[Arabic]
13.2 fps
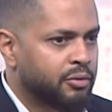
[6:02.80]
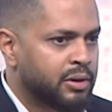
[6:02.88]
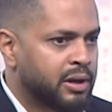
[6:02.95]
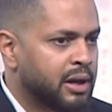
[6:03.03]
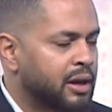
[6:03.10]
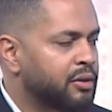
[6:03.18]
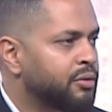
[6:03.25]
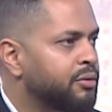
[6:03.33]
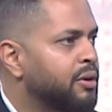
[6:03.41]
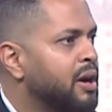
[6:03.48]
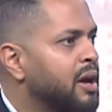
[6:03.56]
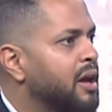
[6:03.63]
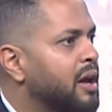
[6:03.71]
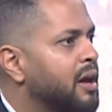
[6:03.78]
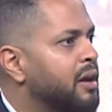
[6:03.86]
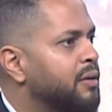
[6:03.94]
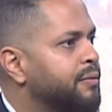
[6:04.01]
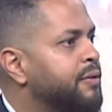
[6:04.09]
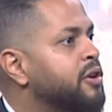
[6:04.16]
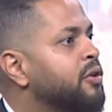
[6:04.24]
كلياته آه،
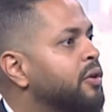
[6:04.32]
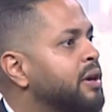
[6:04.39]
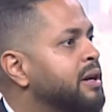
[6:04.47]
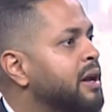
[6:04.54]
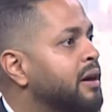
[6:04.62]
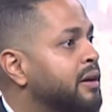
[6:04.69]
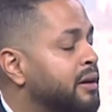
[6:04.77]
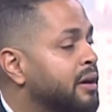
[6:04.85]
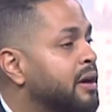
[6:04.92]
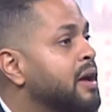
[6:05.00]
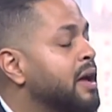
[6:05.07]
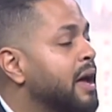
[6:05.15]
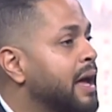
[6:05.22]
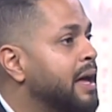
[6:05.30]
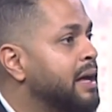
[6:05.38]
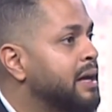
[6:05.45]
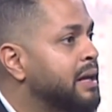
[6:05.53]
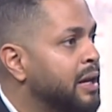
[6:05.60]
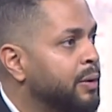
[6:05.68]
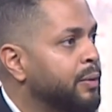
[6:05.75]
في اناره آه.
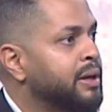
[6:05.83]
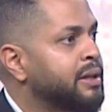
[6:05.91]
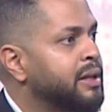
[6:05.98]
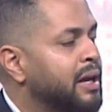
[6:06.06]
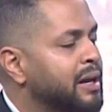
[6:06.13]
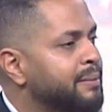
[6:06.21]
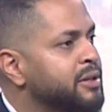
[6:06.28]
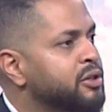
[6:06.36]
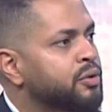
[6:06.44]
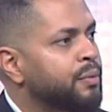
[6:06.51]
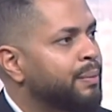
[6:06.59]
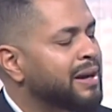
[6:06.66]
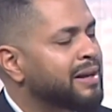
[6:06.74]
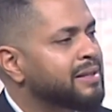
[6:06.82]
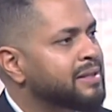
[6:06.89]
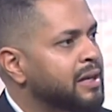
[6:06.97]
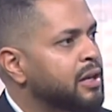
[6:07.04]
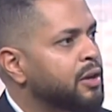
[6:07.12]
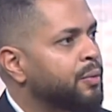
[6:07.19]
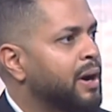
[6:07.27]
آه لو عندي انا بس شباك
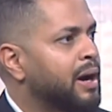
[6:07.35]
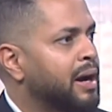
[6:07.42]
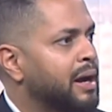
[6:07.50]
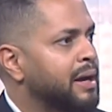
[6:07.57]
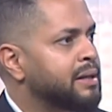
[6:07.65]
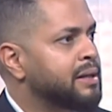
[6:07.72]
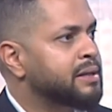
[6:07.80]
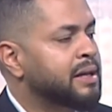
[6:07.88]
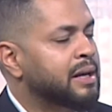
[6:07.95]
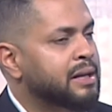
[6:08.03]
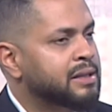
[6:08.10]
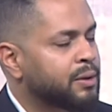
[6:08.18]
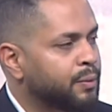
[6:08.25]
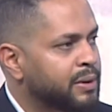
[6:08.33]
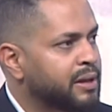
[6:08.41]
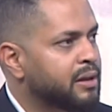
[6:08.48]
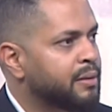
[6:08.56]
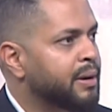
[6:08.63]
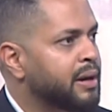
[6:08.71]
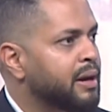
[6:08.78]
صغير واحد اذا انا
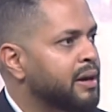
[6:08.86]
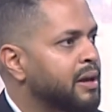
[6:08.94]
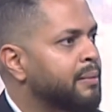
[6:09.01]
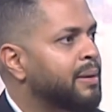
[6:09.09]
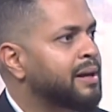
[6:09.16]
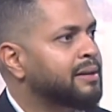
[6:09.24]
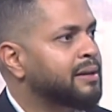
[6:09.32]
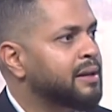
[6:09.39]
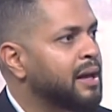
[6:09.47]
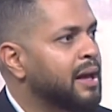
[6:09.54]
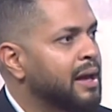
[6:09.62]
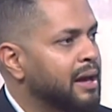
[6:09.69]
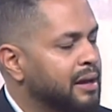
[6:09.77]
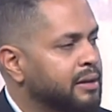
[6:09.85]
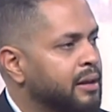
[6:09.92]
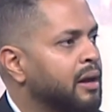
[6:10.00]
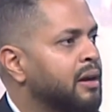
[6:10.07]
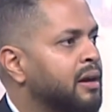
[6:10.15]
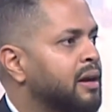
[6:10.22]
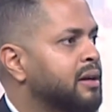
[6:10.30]
زودت مرايا بعطي
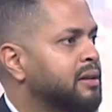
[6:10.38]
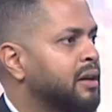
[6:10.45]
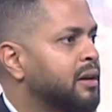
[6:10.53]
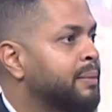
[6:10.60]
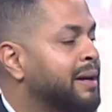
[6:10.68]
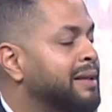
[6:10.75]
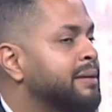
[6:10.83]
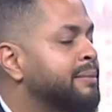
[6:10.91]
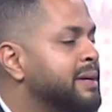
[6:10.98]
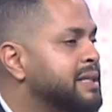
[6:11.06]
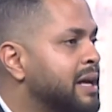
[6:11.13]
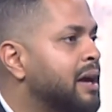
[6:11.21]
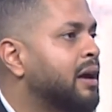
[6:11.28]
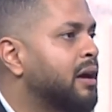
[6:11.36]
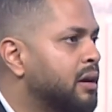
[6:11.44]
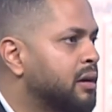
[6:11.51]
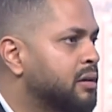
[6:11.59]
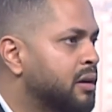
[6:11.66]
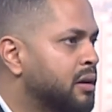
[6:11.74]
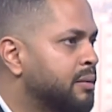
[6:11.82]
اضاءه اكثر بعطي مساحه
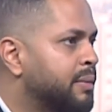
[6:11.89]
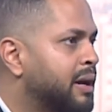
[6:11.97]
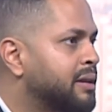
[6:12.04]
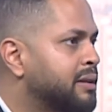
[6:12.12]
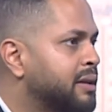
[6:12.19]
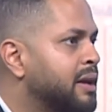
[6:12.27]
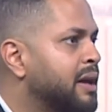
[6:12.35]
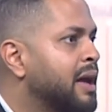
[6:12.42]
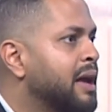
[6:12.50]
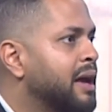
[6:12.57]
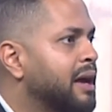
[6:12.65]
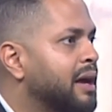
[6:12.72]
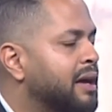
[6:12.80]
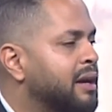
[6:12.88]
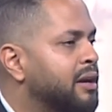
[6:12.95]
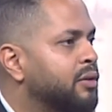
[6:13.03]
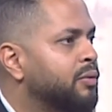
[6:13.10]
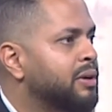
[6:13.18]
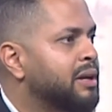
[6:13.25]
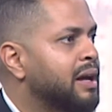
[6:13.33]
اكثر نعم. بعطي آه خلينا
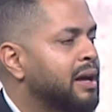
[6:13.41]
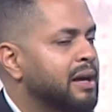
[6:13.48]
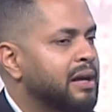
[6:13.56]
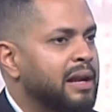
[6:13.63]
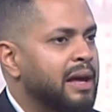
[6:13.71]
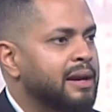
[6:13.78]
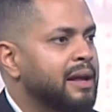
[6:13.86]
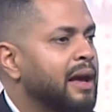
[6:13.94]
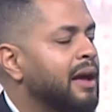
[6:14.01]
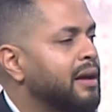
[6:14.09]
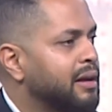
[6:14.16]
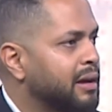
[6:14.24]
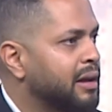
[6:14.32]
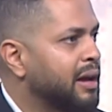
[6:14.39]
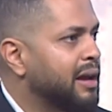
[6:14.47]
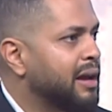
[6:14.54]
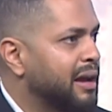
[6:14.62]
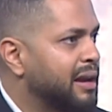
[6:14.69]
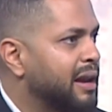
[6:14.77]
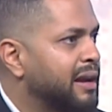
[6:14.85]
نقول لا لا نهايه
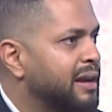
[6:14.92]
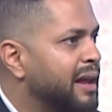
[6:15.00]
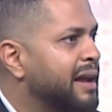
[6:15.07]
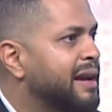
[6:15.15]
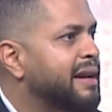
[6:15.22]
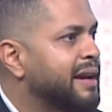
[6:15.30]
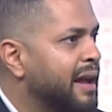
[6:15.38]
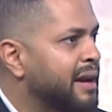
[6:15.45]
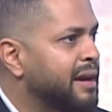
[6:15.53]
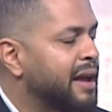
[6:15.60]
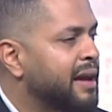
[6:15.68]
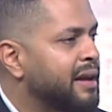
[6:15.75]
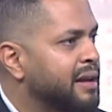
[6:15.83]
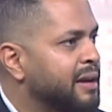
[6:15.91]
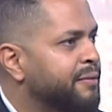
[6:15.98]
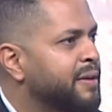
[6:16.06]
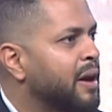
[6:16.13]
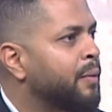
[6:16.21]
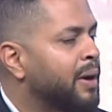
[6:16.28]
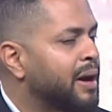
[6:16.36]
لا نهايه
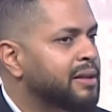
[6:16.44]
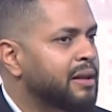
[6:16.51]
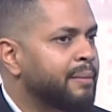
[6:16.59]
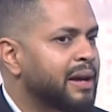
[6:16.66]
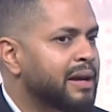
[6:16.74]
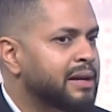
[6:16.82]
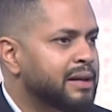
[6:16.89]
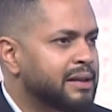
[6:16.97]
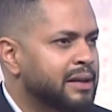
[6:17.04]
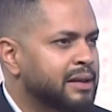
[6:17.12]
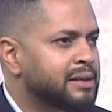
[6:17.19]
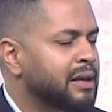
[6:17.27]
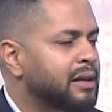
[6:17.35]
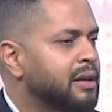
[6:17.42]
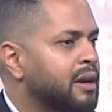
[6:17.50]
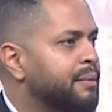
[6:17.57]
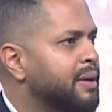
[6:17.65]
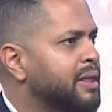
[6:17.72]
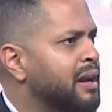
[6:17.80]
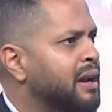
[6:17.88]
في اوقات اماكن كثير صغيره
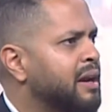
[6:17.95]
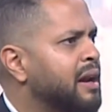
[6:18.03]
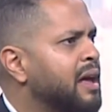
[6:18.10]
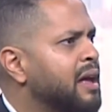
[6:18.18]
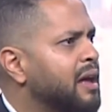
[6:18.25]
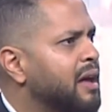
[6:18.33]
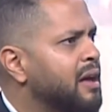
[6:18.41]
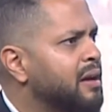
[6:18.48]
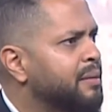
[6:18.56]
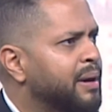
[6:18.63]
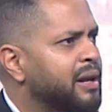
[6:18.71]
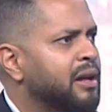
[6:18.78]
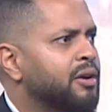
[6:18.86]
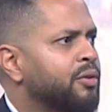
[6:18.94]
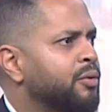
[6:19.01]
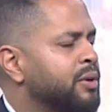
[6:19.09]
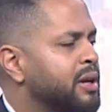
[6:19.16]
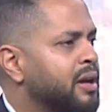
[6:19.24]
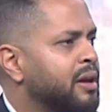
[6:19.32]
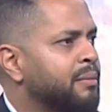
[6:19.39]
مثلا آه
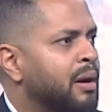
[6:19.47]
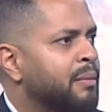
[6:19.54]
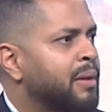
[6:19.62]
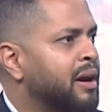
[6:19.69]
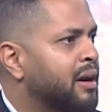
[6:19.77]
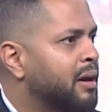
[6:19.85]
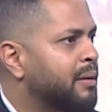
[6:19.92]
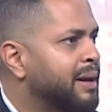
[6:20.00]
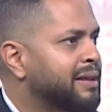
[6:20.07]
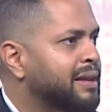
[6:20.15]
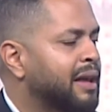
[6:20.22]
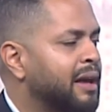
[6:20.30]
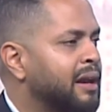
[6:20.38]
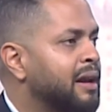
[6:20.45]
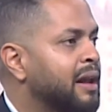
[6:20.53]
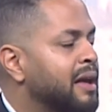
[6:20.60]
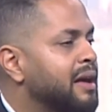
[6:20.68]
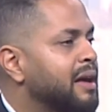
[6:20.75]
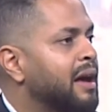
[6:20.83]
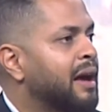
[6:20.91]
بلكونه ممر مدخل
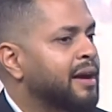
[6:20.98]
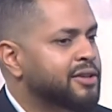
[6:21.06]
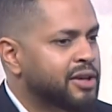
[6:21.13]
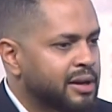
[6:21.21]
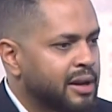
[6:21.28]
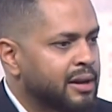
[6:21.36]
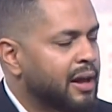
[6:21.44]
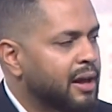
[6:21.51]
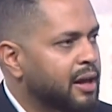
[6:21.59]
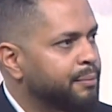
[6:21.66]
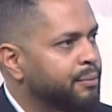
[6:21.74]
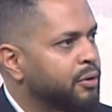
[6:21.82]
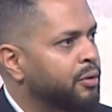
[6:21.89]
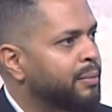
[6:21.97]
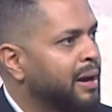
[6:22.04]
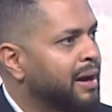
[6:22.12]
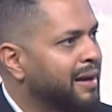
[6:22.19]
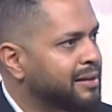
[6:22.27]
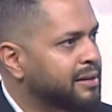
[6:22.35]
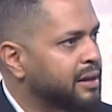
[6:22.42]
عشان انا اكبره ما
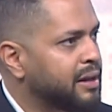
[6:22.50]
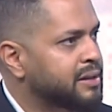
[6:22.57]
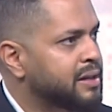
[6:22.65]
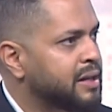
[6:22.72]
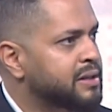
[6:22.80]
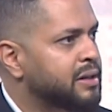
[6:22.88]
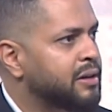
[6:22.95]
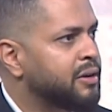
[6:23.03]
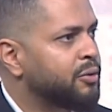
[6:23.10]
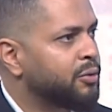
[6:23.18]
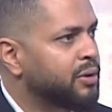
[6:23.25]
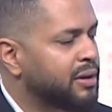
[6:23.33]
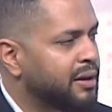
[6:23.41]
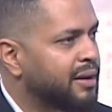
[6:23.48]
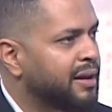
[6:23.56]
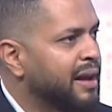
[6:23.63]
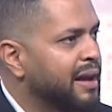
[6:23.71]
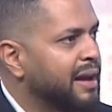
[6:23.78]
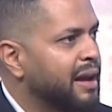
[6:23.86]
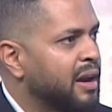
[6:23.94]
اعطي احساس اللي هو
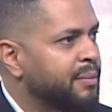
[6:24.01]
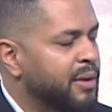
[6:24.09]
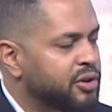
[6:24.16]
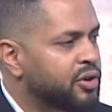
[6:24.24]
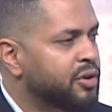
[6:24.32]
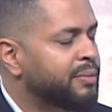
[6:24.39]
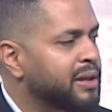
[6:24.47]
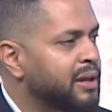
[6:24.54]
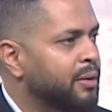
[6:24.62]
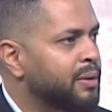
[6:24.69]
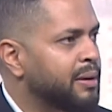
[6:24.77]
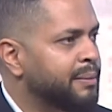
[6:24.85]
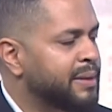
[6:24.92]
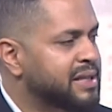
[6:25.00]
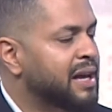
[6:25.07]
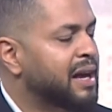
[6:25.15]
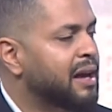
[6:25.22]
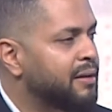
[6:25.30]
الميجرمنت او المساحه